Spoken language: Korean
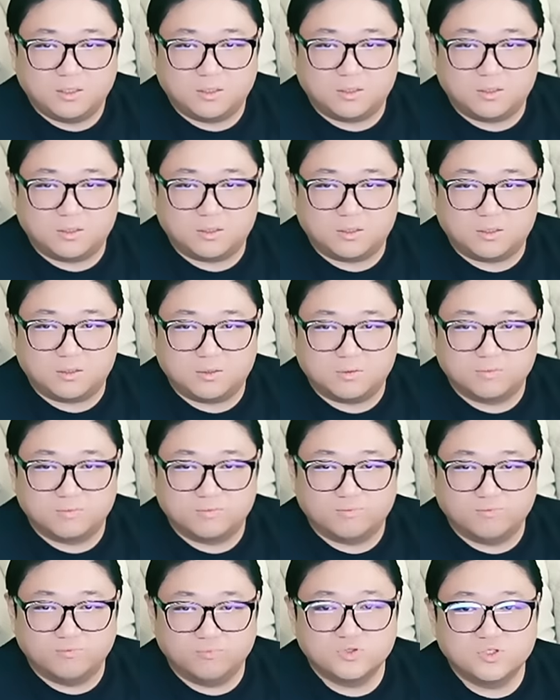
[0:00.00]
어,
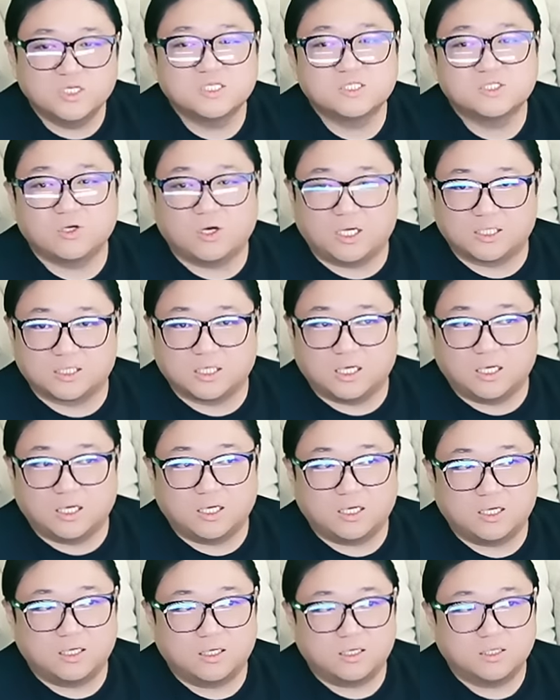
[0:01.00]

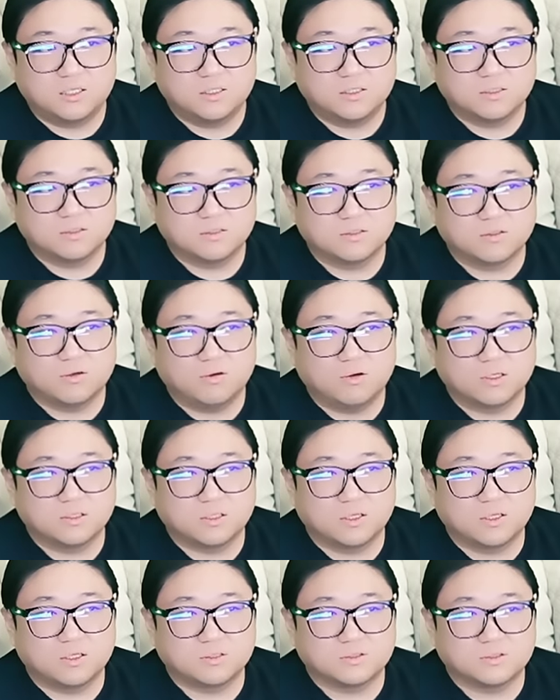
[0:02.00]
무질서하다. 이거에
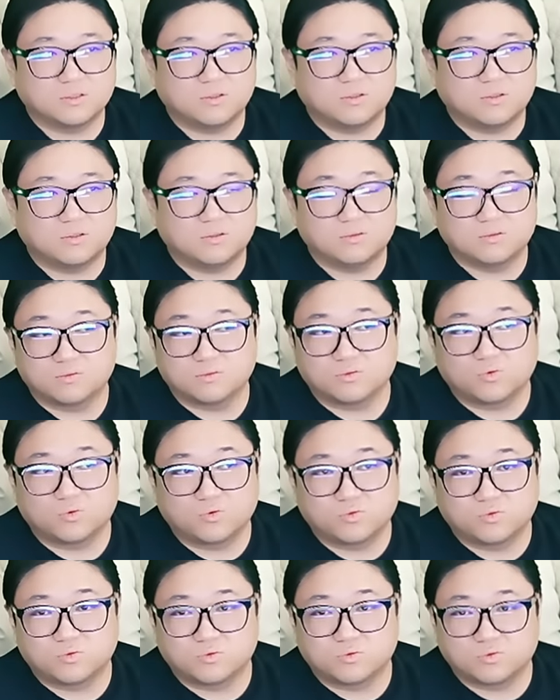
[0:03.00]
대해서
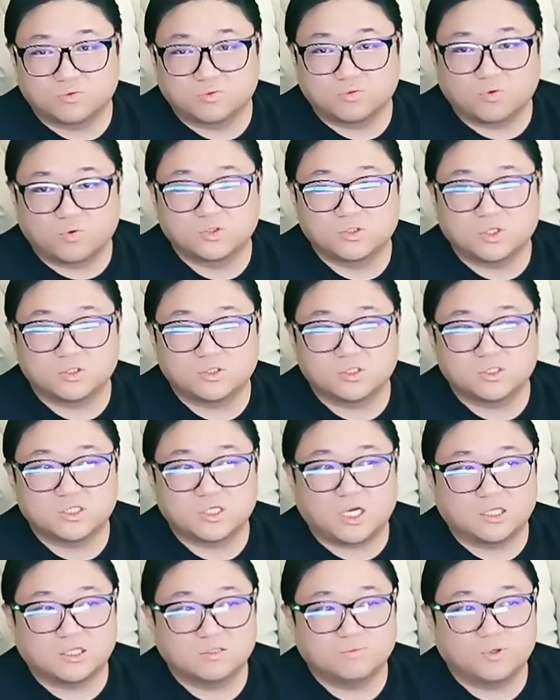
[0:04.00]

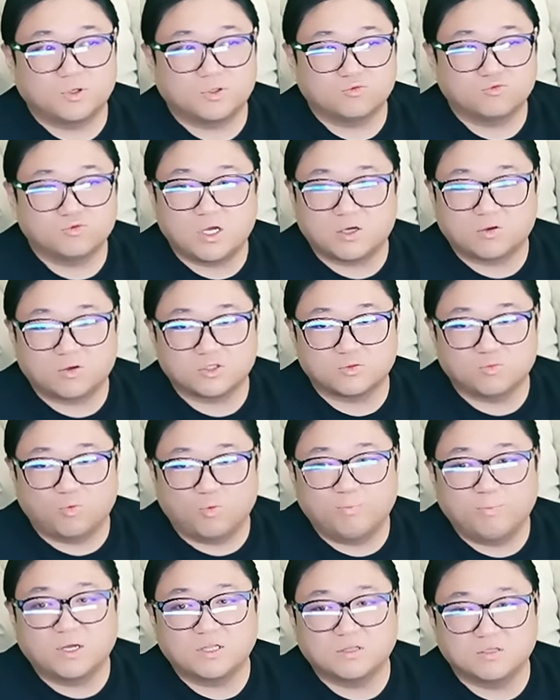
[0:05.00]
고쳐지지 않으면 우리 학교에서
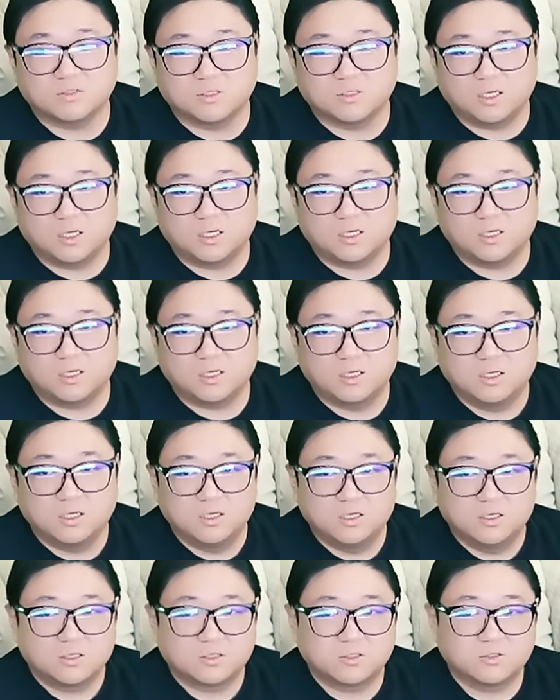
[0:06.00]
못 받는다.
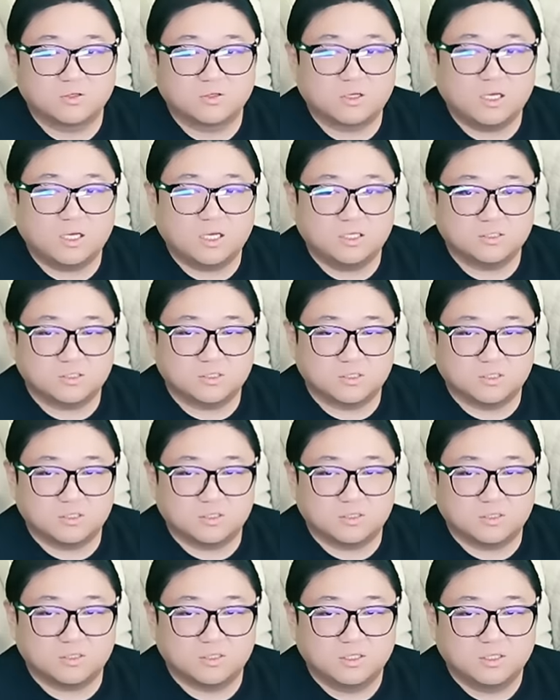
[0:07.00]
그렇게
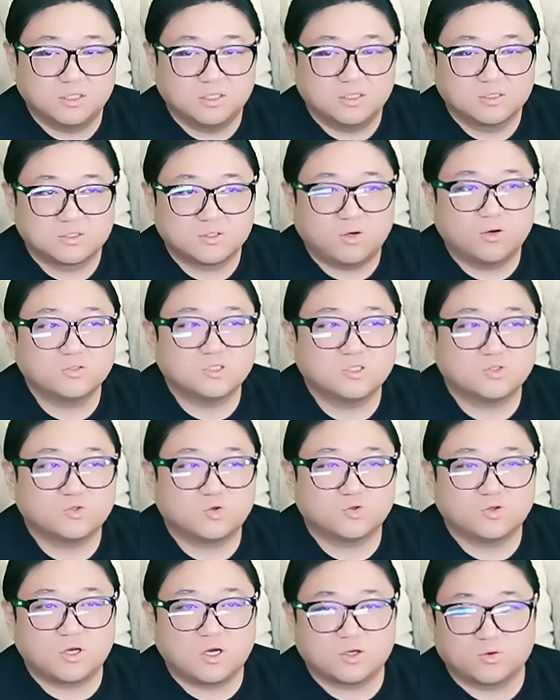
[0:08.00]
해야지. 성지
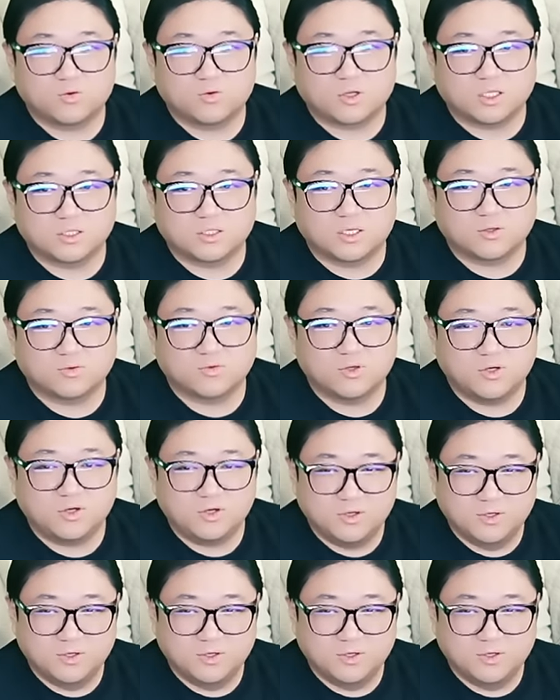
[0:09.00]
초등학교를 간다고요?